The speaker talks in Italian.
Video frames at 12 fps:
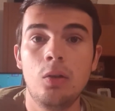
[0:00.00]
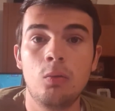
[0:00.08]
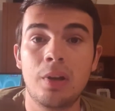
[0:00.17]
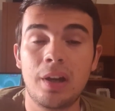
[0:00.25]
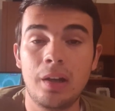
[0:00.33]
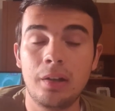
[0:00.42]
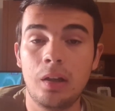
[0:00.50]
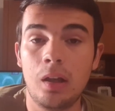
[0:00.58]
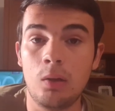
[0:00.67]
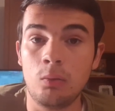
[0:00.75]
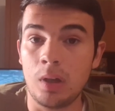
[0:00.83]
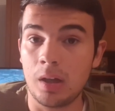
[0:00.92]
un gran,
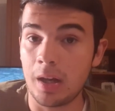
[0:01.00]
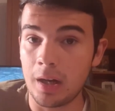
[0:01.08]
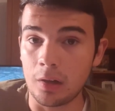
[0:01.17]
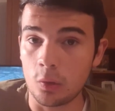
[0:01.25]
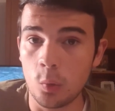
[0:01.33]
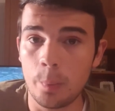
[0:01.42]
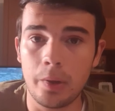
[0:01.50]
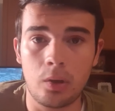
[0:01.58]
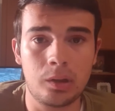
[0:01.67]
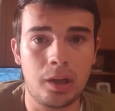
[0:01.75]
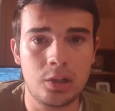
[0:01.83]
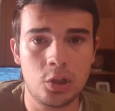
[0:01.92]
un gran, recupero
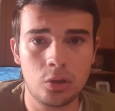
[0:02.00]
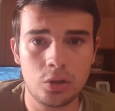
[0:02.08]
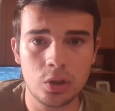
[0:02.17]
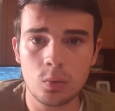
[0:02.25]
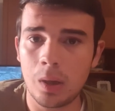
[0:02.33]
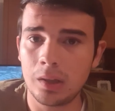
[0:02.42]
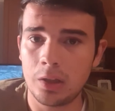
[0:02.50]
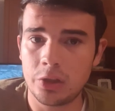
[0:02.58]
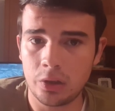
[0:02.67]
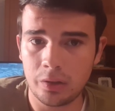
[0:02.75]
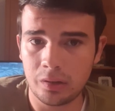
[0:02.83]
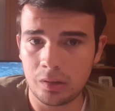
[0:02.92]
tra i 150 e i
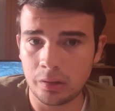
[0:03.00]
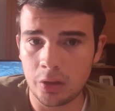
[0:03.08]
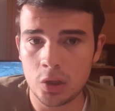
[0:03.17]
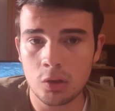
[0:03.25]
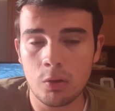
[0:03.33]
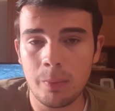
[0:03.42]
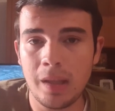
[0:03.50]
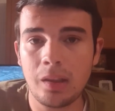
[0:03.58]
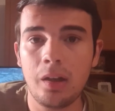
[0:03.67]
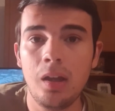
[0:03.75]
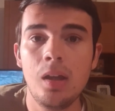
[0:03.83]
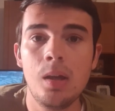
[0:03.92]
175
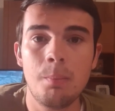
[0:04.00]
metri,